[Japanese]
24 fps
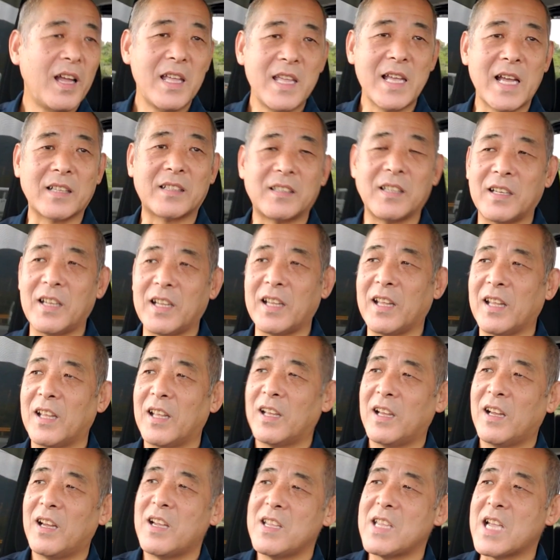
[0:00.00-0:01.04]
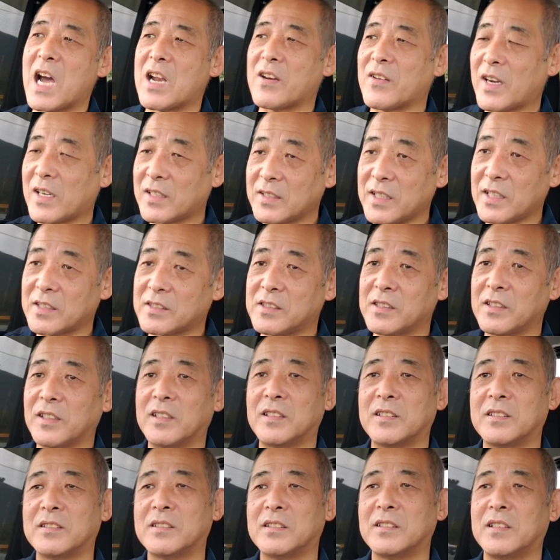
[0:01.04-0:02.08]
やってね、やるわけですよ。
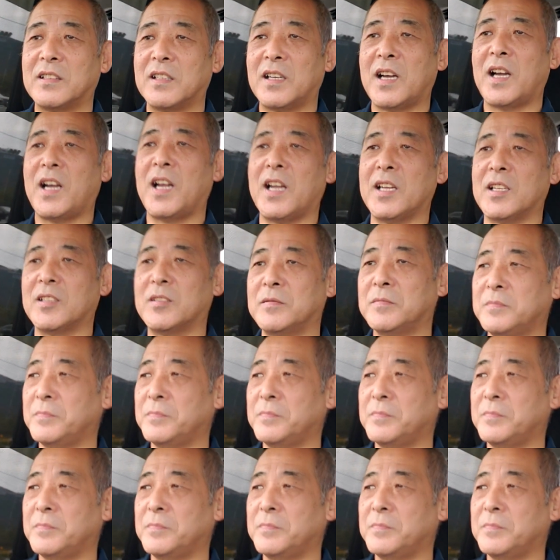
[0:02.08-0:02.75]
はい。